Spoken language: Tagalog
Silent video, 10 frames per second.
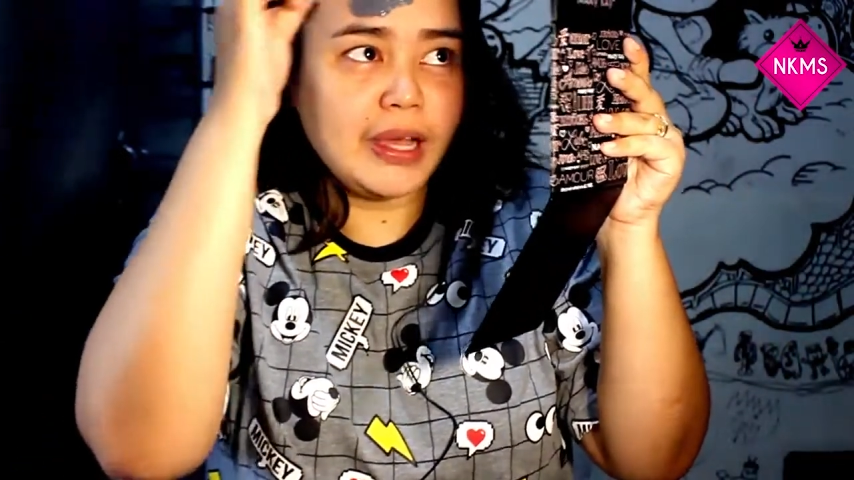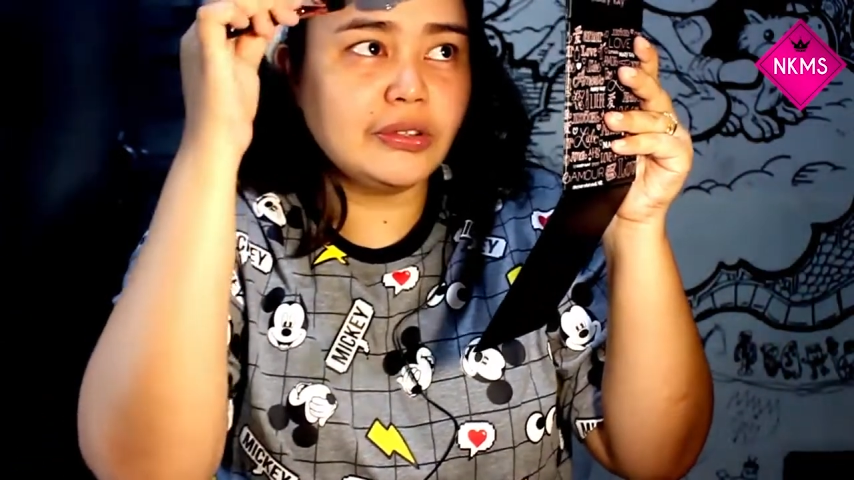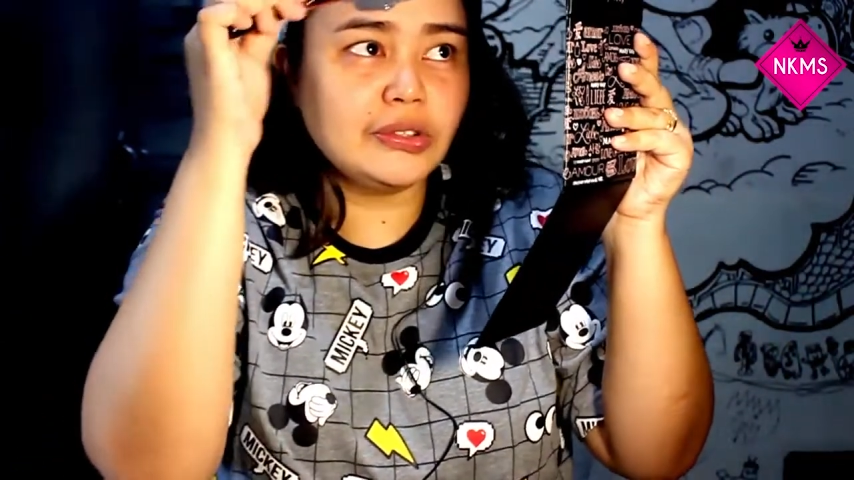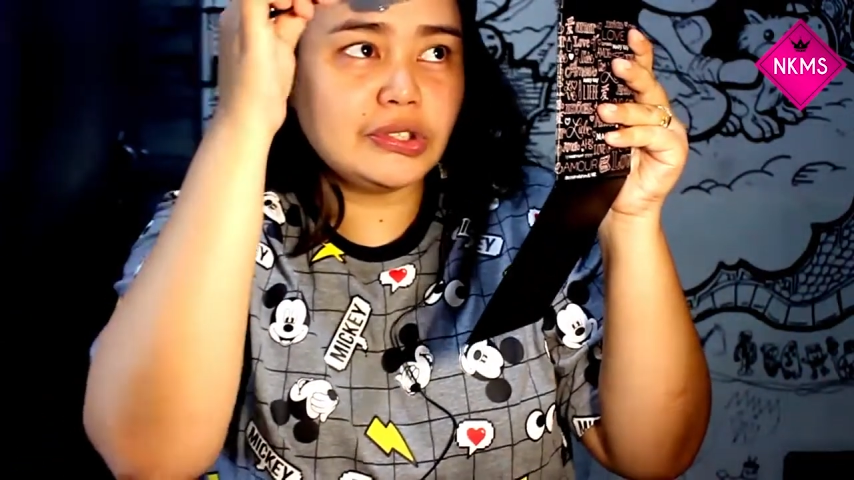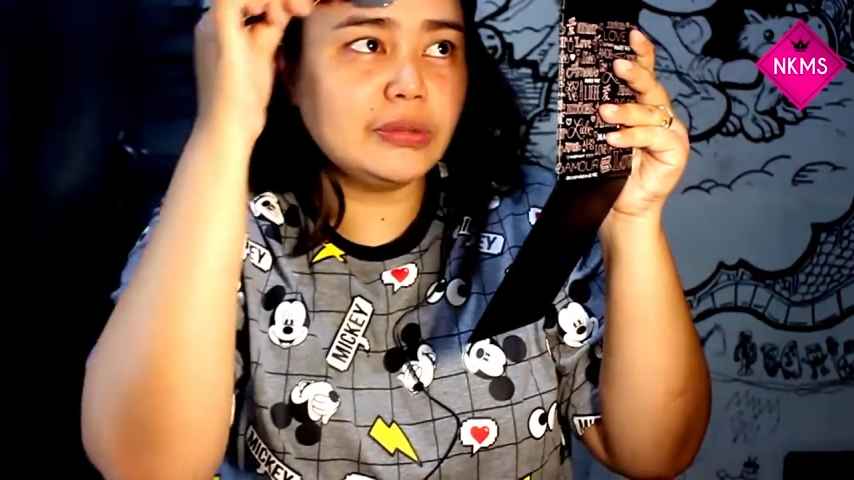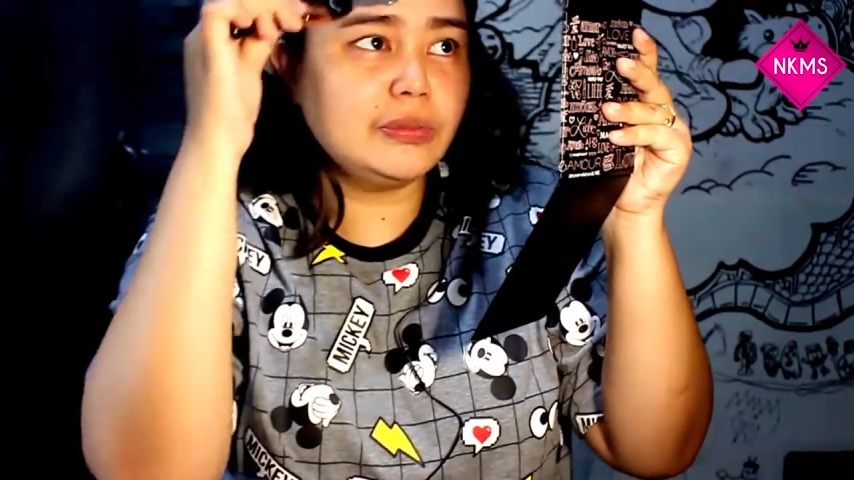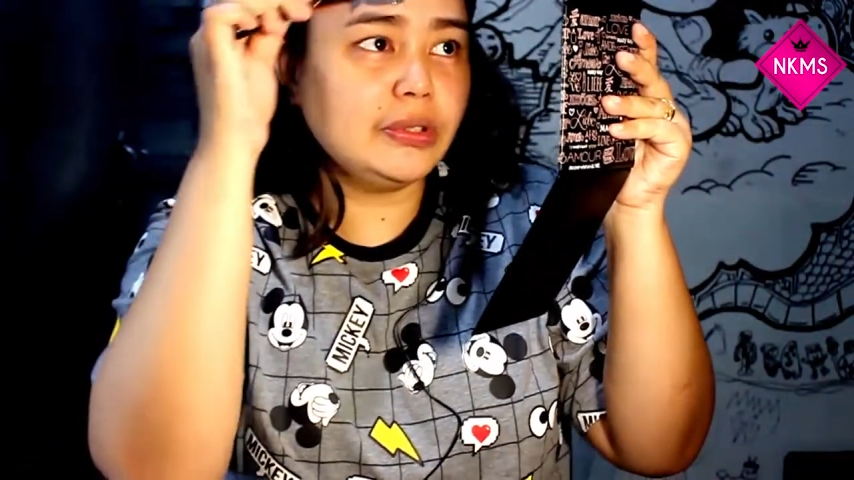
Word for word: mga gusto